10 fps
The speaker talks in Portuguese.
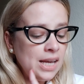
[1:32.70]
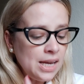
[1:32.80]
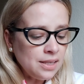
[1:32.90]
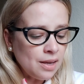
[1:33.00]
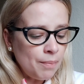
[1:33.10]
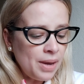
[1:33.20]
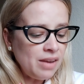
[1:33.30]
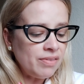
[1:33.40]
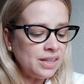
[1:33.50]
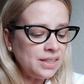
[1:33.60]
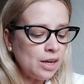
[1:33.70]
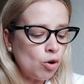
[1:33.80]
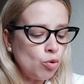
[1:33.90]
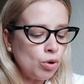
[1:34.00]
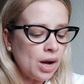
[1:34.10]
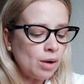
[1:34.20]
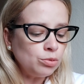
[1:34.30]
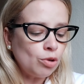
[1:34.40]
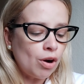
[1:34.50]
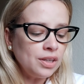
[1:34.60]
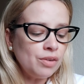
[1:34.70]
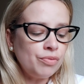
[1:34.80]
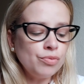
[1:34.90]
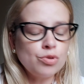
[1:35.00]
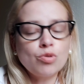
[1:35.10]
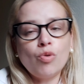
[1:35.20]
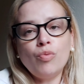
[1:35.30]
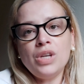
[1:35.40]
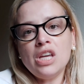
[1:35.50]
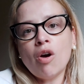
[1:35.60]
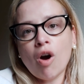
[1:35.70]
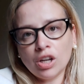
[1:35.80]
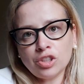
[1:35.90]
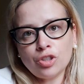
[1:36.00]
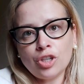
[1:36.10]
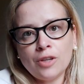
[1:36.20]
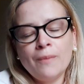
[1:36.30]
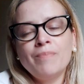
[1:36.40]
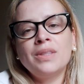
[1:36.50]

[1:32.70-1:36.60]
E também vai ter autógrafos com o Iote.